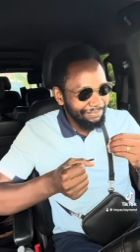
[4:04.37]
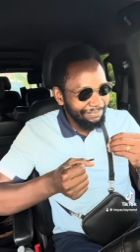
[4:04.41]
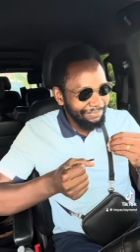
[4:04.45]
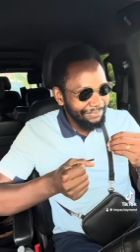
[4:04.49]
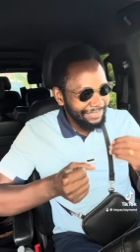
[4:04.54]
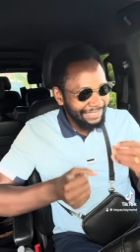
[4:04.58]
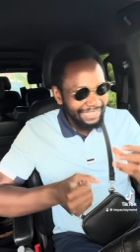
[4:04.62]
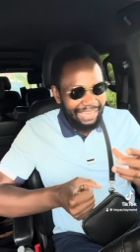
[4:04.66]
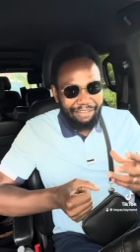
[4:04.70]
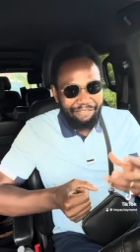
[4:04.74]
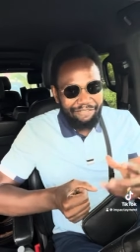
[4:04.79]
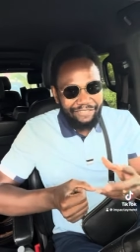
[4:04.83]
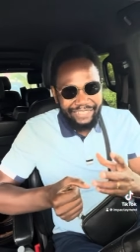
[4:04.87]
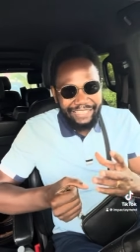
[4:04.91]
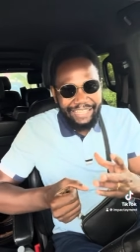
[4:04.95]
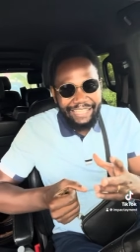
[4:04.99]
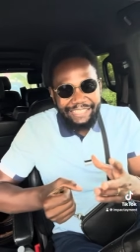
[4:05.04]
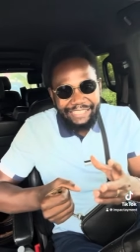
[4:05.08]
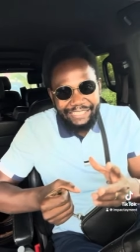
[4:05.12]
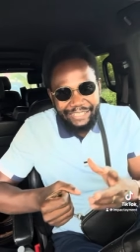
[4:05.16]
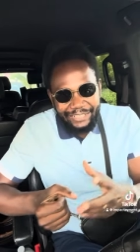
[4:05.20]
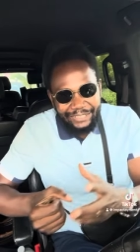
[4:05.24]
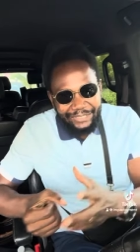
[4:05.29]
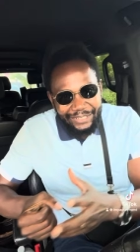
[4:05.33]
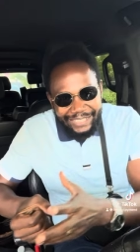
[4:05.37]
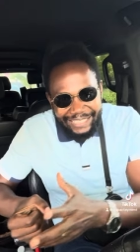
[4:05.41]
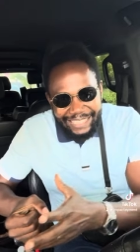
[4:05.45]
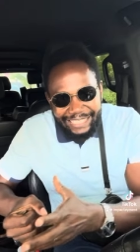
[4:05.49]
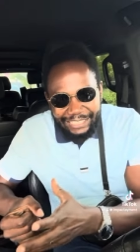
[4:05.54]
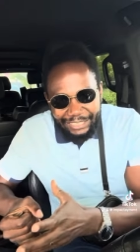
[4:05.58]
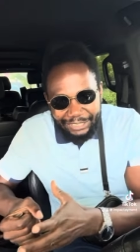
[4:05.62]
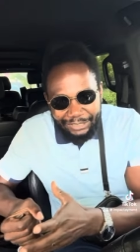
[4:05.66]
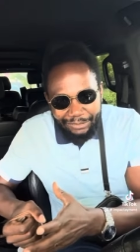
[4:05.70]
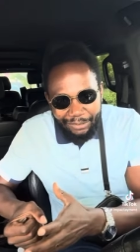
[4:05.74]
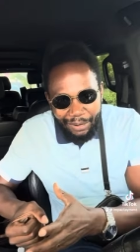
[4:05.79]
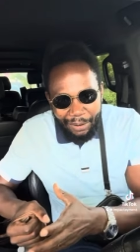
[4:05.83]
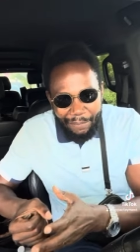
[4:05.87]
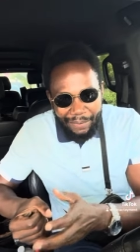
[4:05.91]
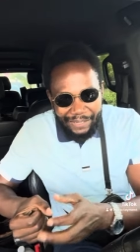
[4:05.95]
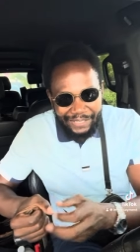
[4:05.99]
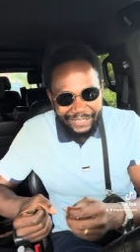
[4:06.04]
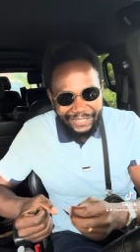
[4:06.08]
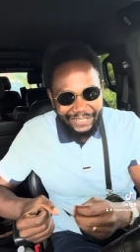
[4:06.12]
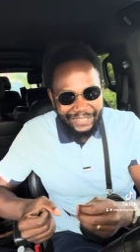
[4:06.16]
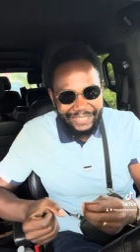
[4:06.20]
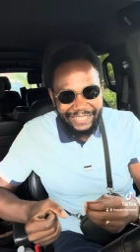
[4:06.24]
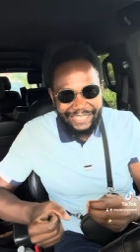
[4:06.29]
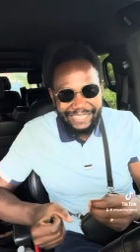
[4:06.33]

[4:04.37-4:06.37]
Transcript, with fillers: j'ai envie de dire, donner cette histoire parce que